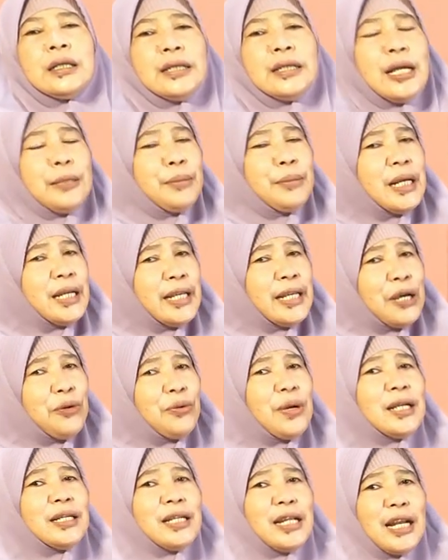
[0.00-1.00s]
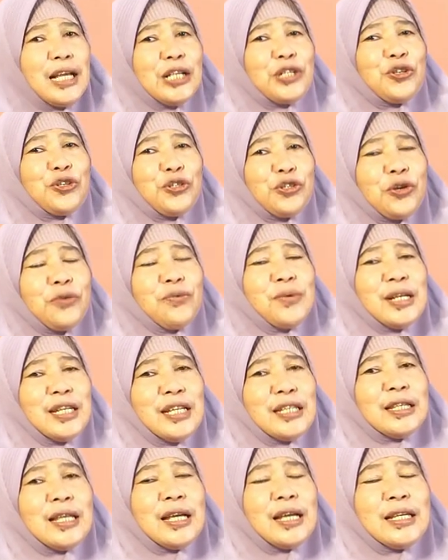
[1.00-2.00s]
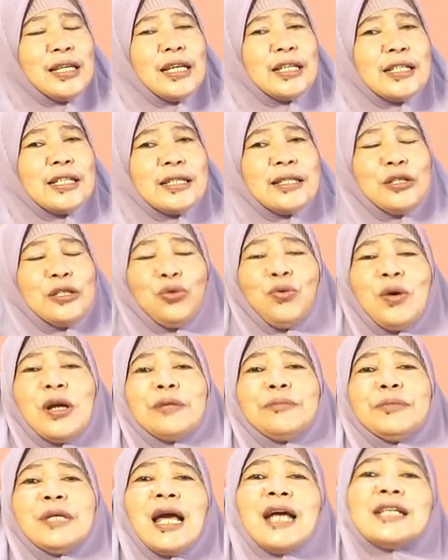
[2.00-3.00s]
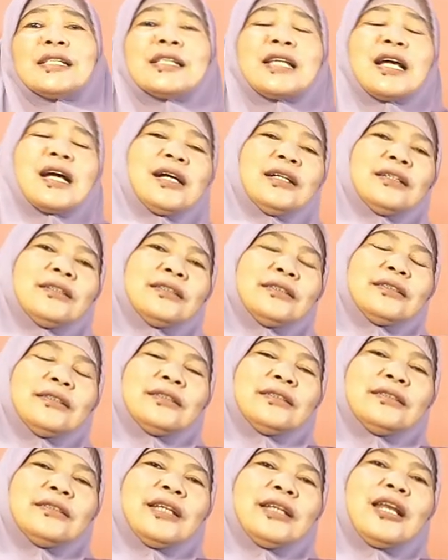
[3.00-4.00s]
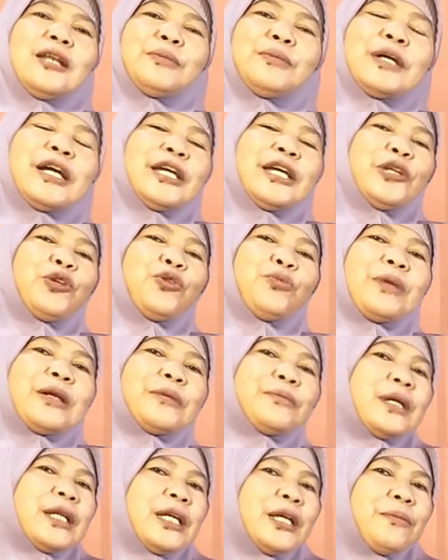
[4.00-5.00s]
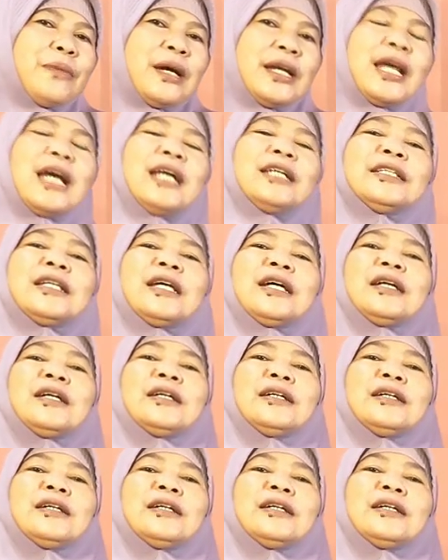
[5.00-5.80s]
Dan beliau adalah sosok wanita yang luar biasa dalam kehidupan beribadahnya.